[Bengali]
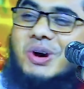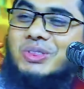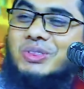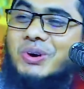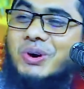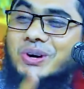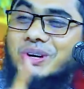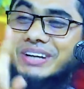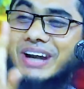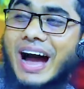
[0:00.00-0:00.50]

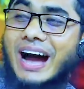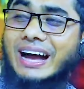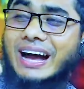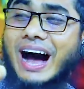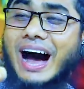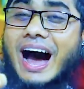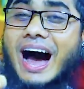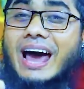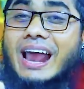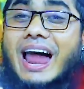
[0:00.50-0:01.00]
যত
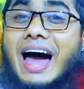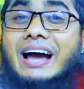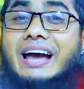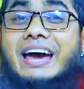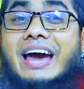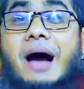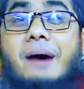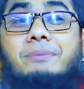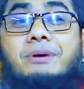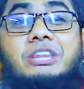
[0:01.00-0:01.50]
টাকা
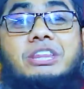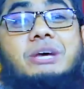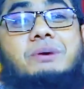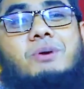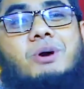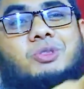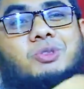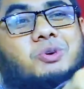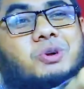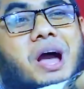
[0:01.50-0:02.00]
লাগে আমি
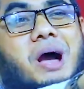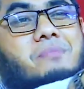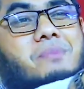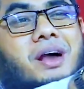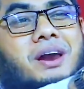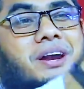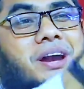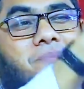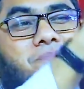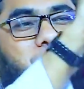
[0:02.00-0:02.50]
দিব তুই
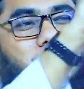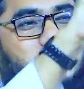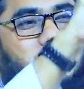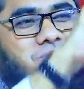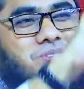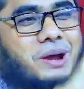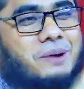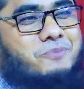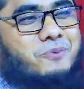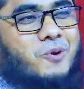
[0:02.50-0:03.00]
আমার নাম
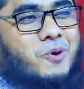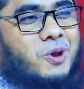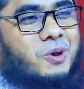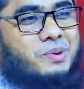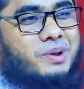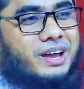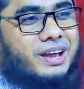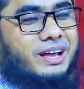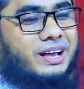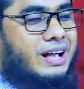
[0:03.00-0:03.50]
প্রস্তাব
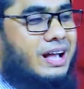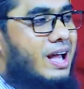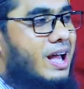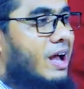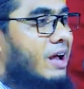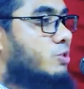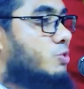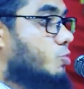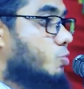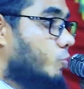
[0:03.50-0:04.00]
করবে
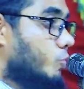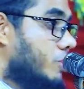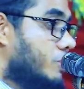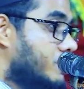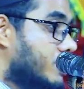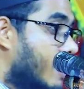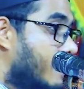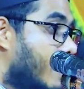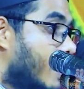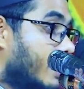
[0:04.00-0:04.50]

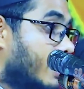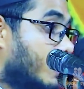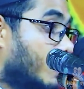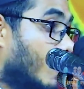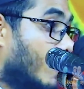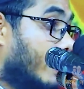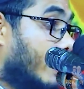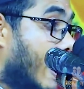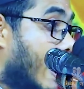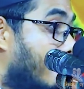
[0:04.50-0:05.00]
চুরি চামারি
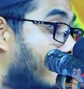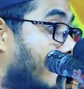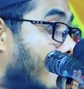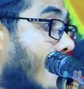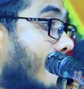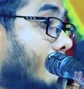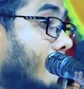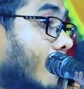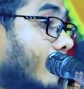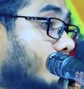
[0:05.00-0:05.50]
করে
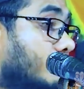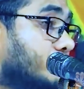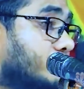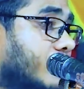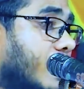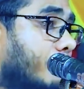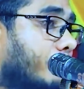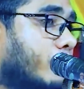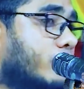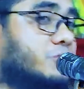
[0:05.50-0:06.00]
আমরা মানুষ
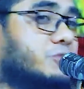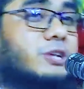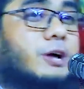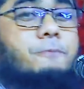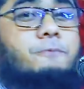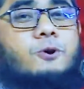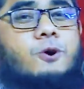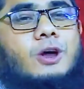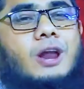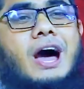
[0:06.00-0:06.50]
দিয়া
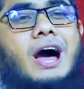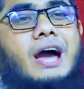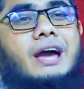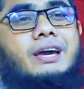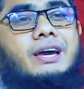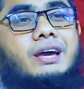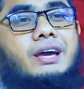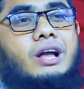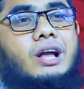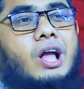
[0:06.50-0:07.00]
প্রস্তাব
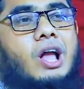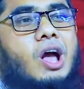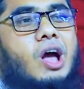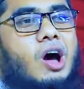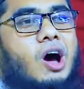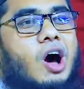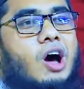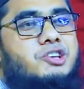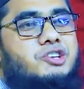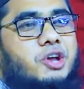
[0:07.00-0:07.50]
করাই
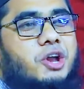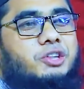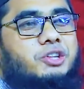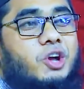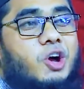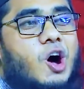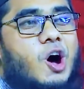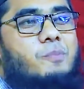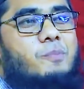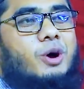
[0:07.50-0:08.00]

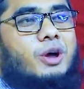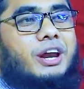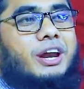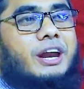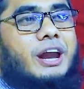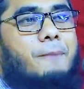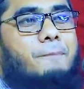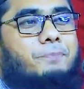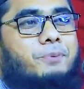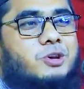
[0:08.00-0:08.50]
হজরতে
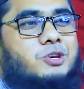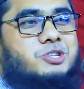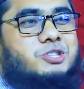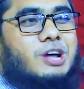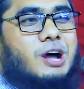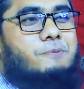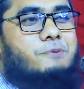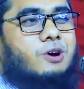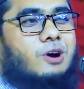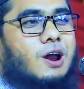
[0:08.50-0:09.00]
অমরের নাম
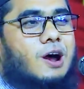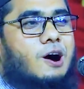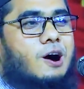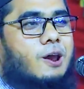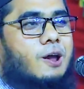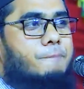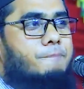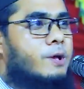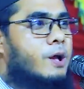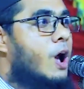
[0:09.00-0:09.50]
প্রস্তাব করা
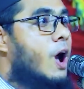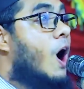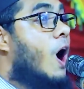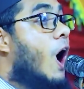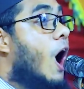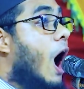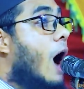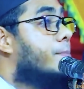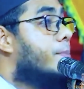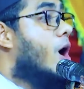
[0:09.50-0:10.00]
হলো
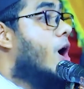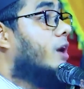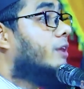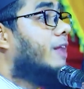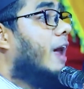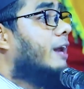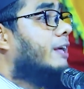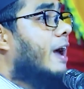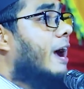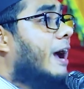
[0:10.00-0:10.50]
আমর
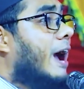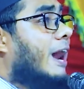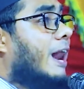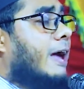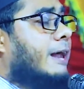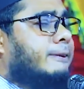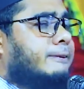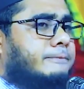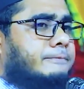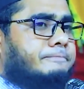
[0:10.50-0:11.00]
দাঁড়িয়ে
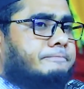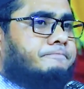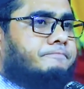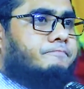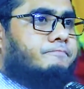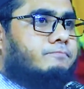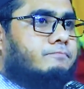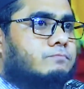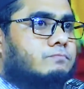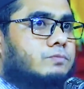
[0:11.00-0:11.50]
গেলেন
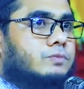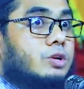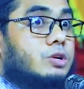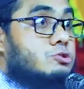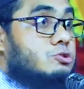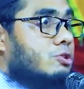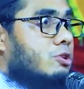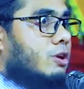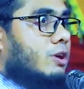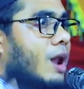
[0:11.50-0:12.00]

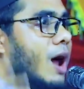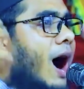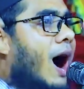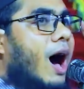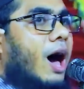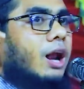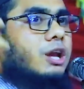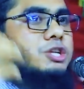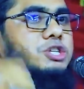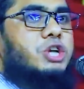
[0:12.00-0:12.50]

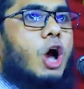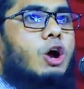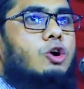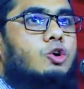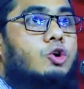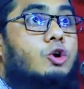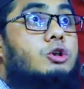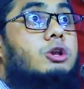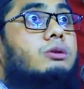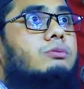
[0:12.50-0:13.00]
লাল
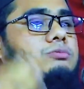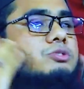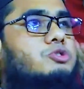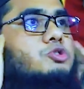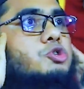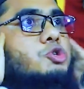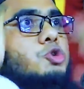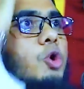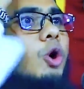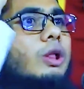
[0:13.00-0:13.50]
চক্ষু
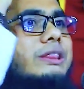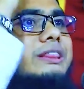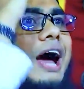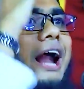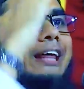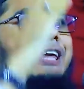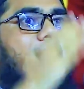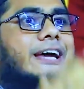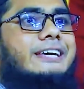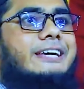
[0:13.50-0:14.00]
চুল
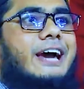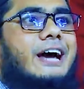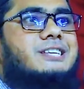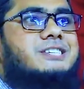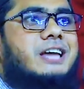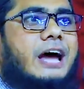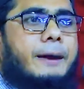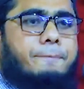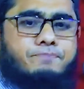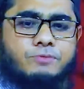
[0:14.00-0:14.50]
দাঁড়িয়ে
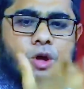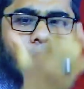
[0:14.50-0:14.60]
গিয়েছে